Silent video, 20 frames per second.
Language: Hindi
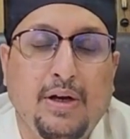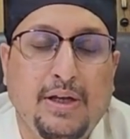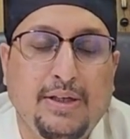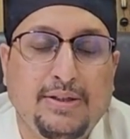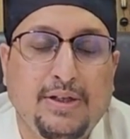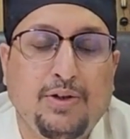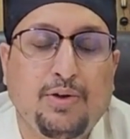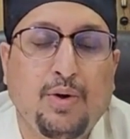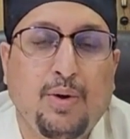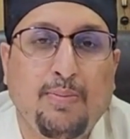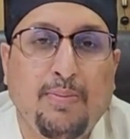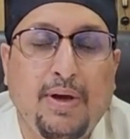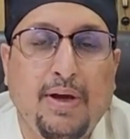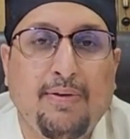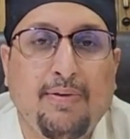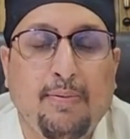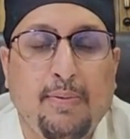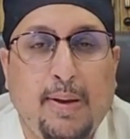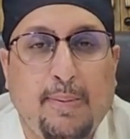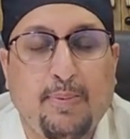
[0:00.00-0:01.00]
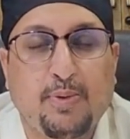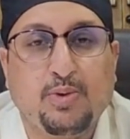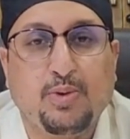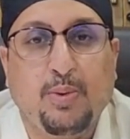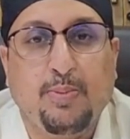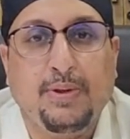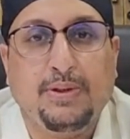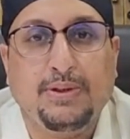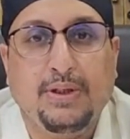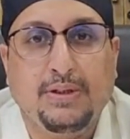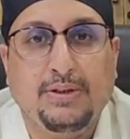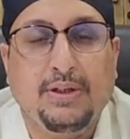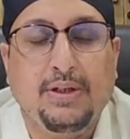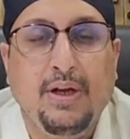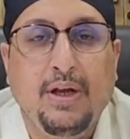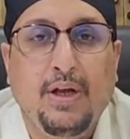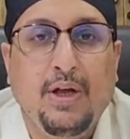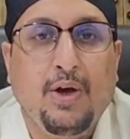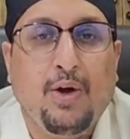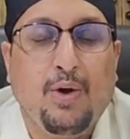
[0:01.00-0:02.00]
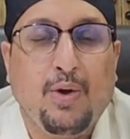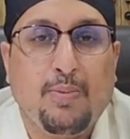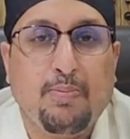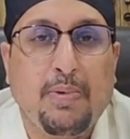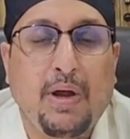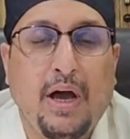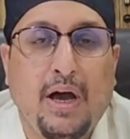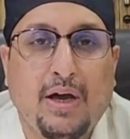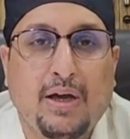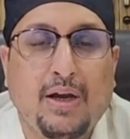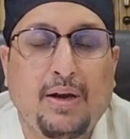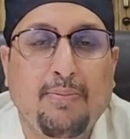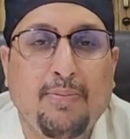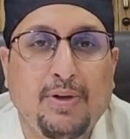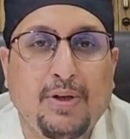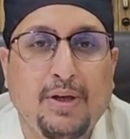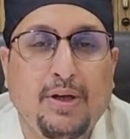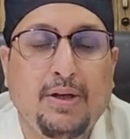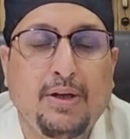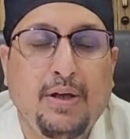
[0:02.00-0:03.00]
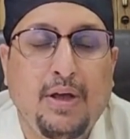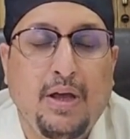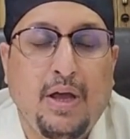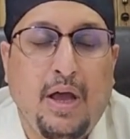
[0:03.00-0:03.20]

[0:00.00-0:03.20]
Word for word: लेजर ट्रॉमा एवं लेप्रोस्कोपिक सर्जन और मैं आगरा में